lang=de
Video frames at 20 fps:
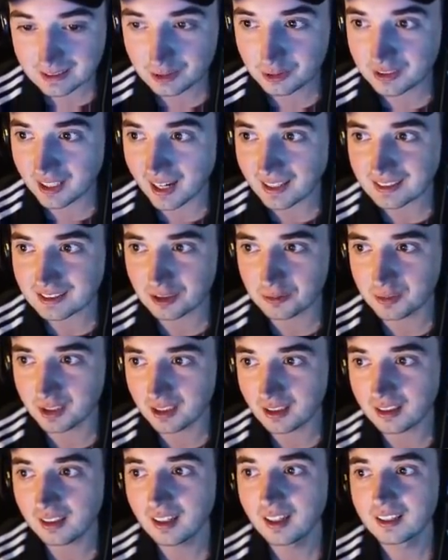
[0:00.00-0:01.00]
du sagst zu
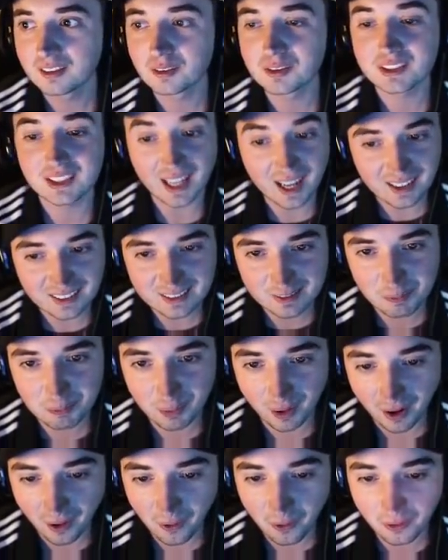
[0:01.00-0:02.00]
mir, du sagst,
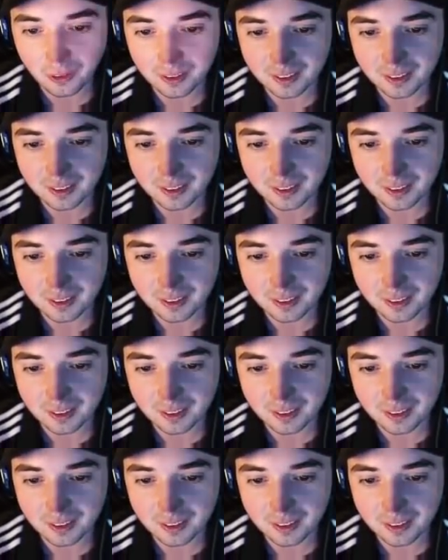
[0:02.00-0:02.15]
bau